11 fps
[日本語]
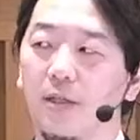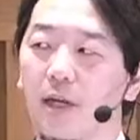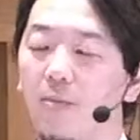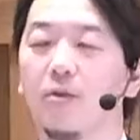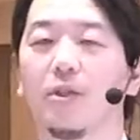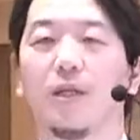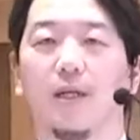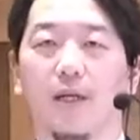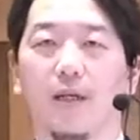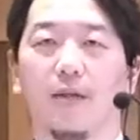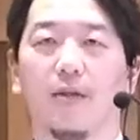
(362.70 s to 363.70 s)
かもしれ
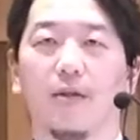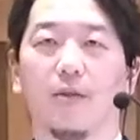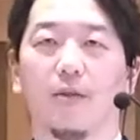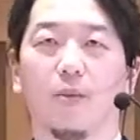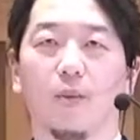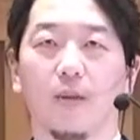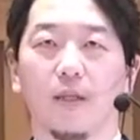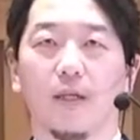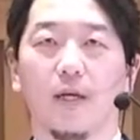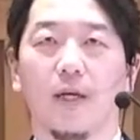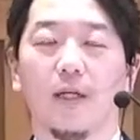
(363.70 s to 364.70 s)
ないと思いま
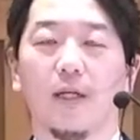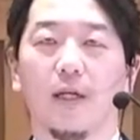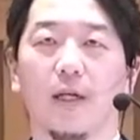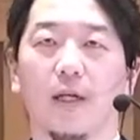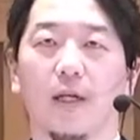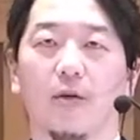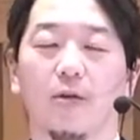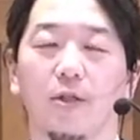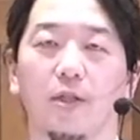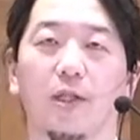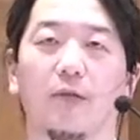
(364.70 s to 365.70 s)
す。え個
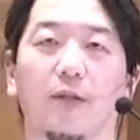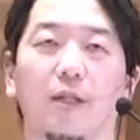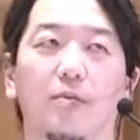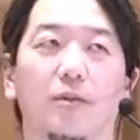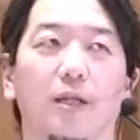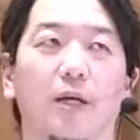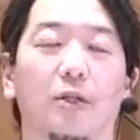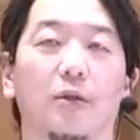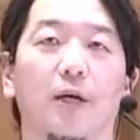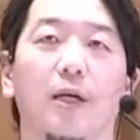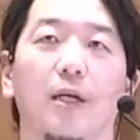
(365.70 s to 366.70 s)
人的に私も最
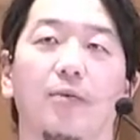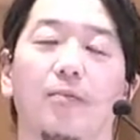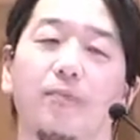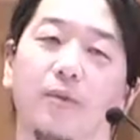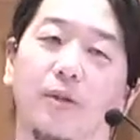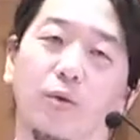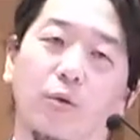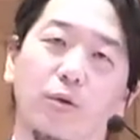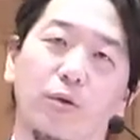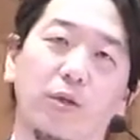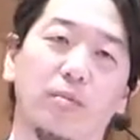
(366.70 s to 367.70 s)
初はん
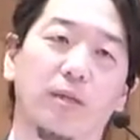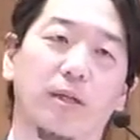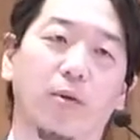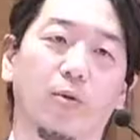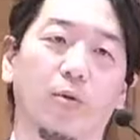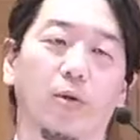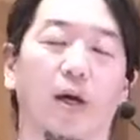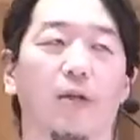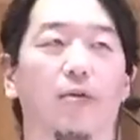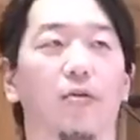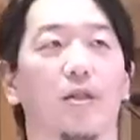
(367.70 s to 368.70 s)
どういう意味でこの
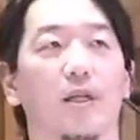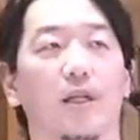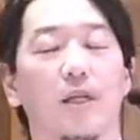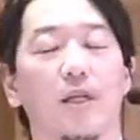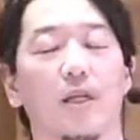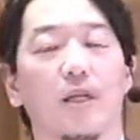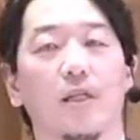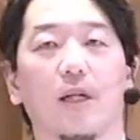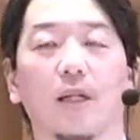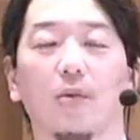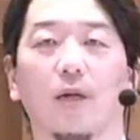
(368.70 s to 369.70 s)
タイトルにさ
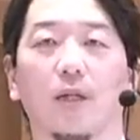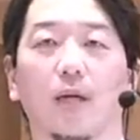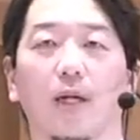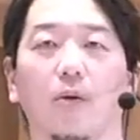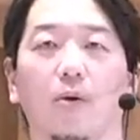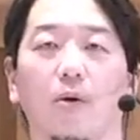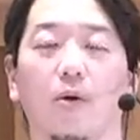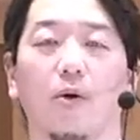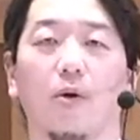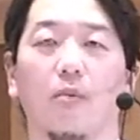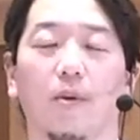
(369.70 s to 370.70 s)
れたのかなと、
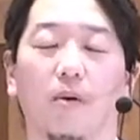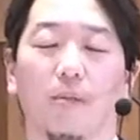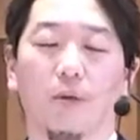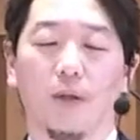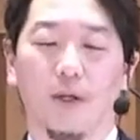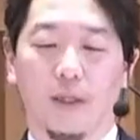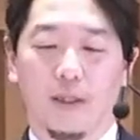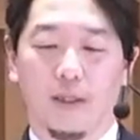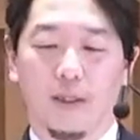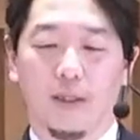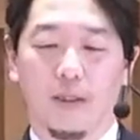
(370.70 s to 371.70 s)
まあ、思ったわけ
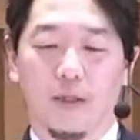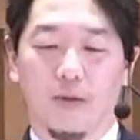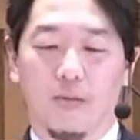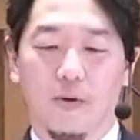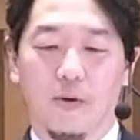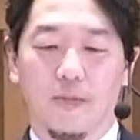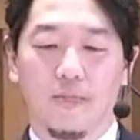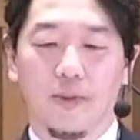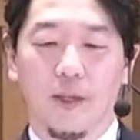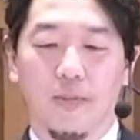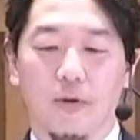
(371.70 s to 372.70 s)
なんですけれども、
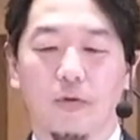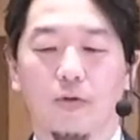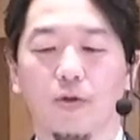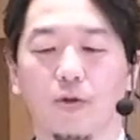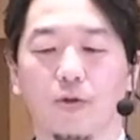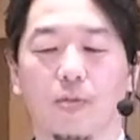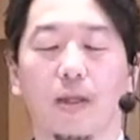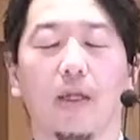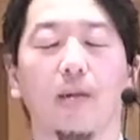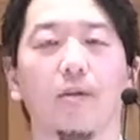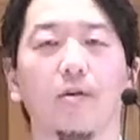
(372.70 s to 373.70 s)
まあ、今週の
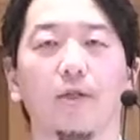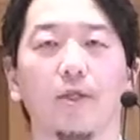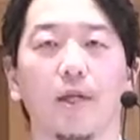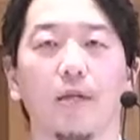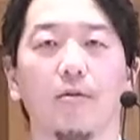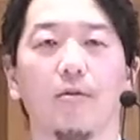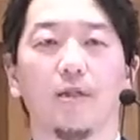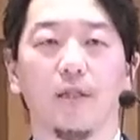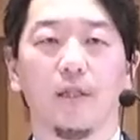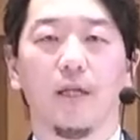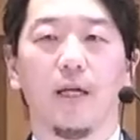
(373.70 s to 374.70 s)
学びをしていくう
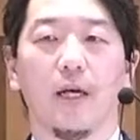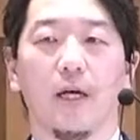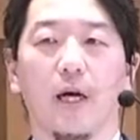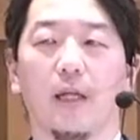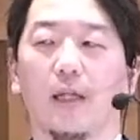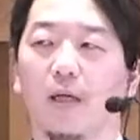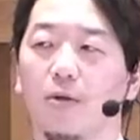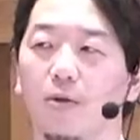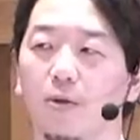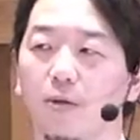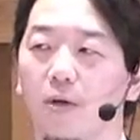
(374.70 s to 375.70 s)
ちにあなる
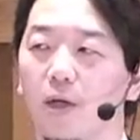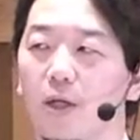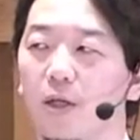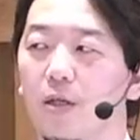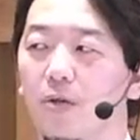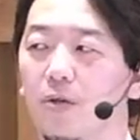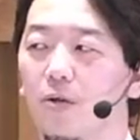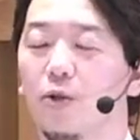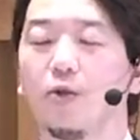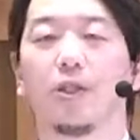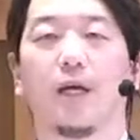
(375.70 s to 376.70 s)
ほどこの
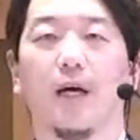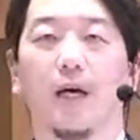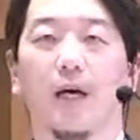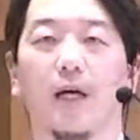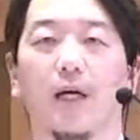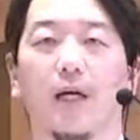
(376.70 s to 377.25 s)
著者が